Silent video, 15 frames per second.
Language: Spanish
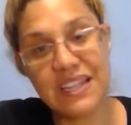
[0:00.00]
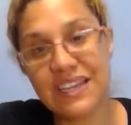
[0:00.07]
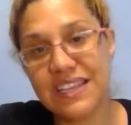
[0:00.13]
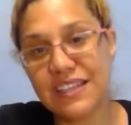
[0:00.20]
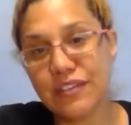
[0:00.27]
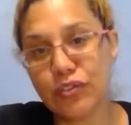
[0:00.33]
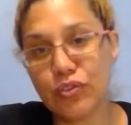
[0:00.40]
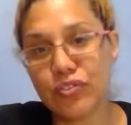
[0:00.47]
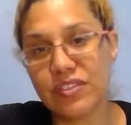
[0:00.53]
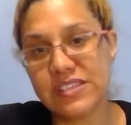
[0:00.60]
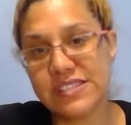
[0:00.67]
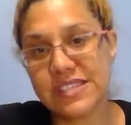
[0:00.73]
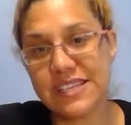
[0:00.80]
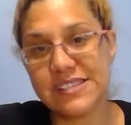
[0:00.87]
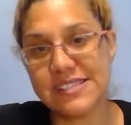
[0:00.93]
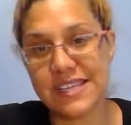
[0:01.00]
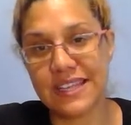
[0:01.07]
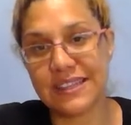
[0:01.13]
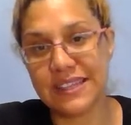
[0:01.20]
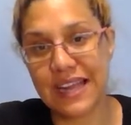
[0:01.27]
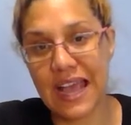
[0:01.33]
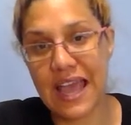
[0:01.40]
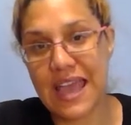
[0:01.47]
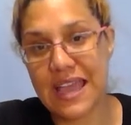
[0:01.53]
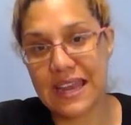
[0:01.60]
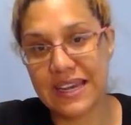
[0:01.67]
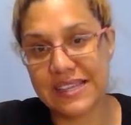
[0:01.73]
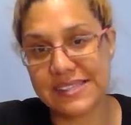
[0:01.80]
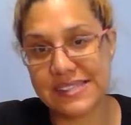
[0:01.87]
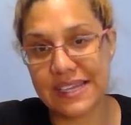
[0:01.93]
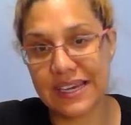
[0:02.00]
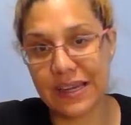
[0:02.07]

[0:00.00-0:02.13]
las cosas que se atraen y se